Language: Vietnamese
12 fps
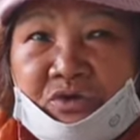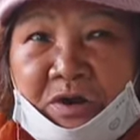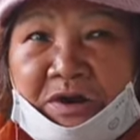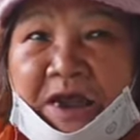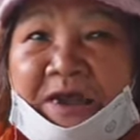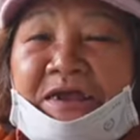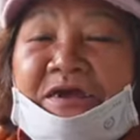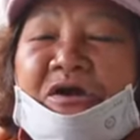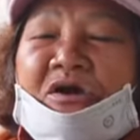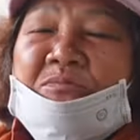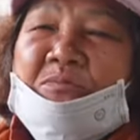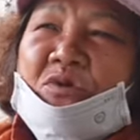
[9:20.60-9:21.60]
chùa này
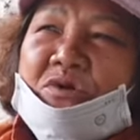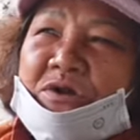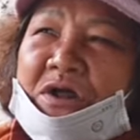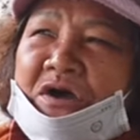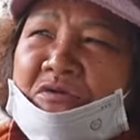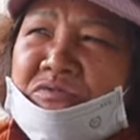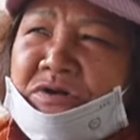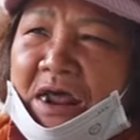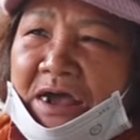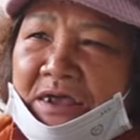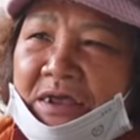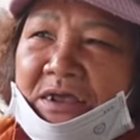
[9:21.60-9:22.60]
có một ông
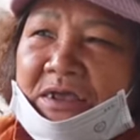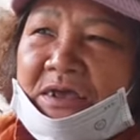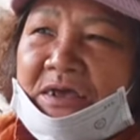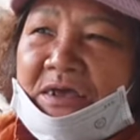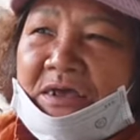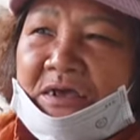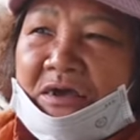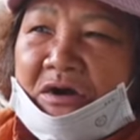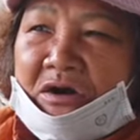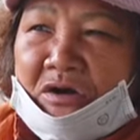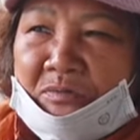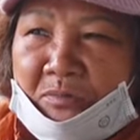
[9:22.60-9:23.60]
thầy
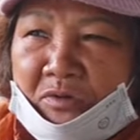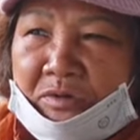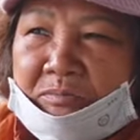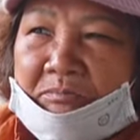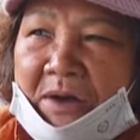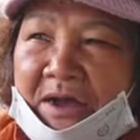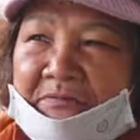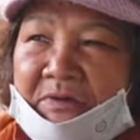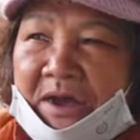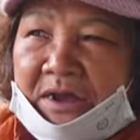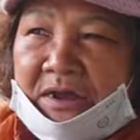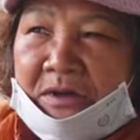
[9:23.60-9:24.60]
có một bà
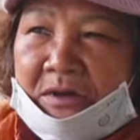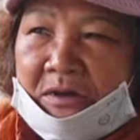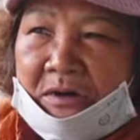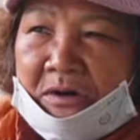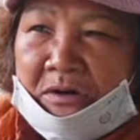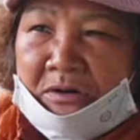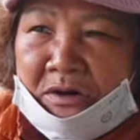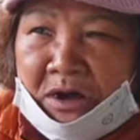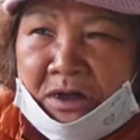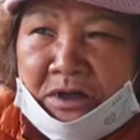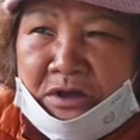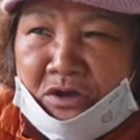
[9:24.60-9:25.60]
vãi có
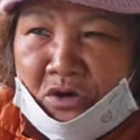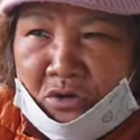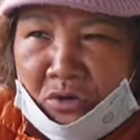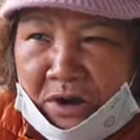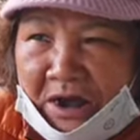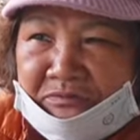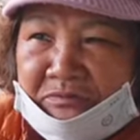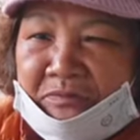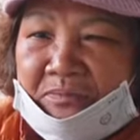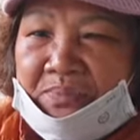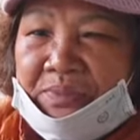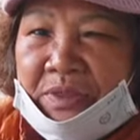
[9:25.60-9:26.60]
cây ngô đồng
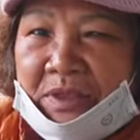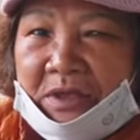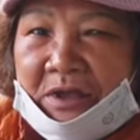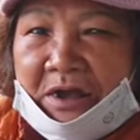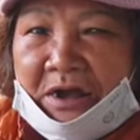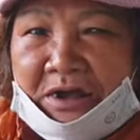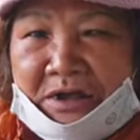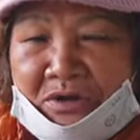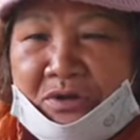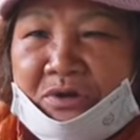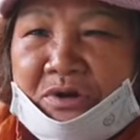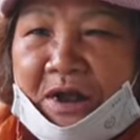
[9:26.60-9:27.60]
cây
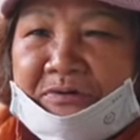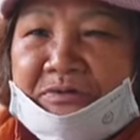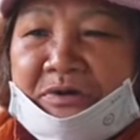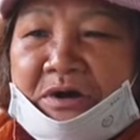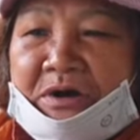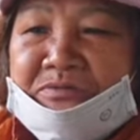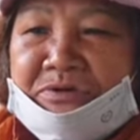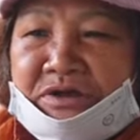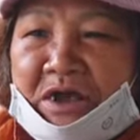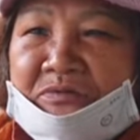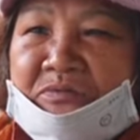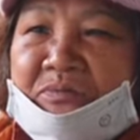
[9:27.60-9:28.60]
ngô đồng không
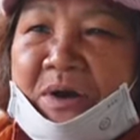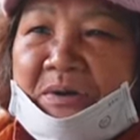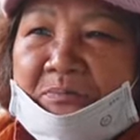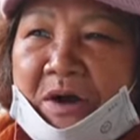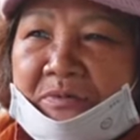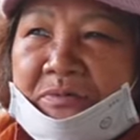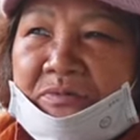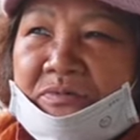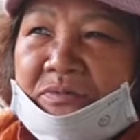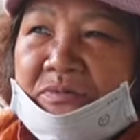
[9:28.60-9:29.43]
trồng mà mọc